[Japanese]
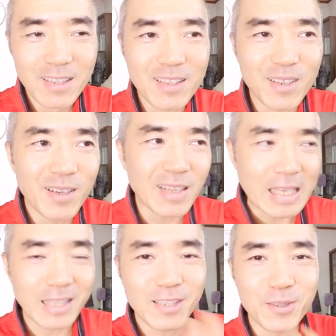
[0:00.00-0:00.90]
その
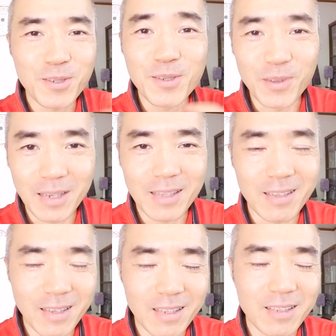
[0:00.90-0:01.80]
石を食うのかっ
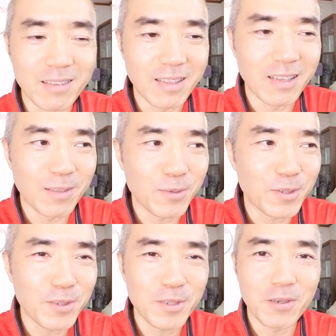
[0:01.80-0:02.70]
ていう話だよねでも
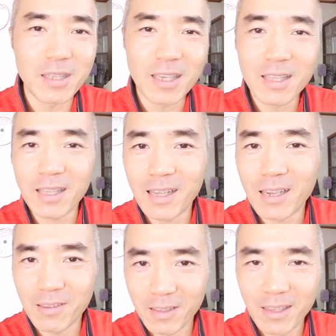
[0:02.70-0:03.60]
食うようにできてな
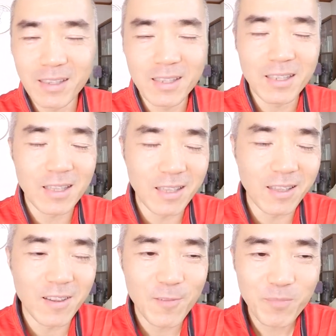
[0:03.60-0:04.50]
いよね石って
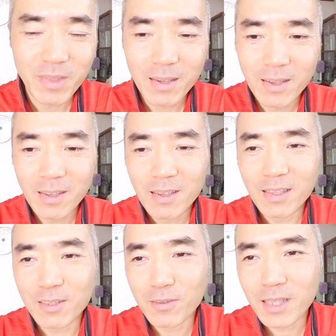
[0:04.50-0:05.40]
ね
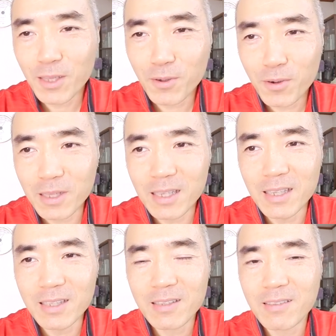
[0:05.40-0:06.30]
そんなところに
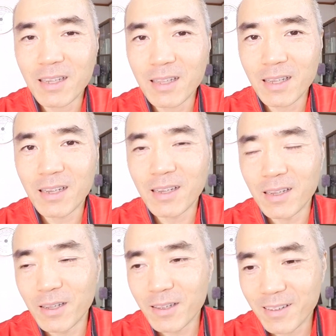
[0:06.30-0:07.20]
必須な
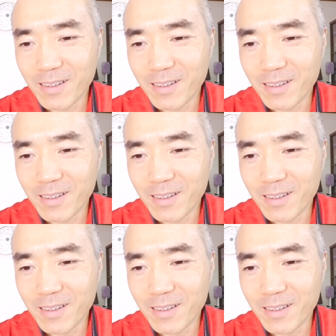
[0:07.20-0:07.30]
ね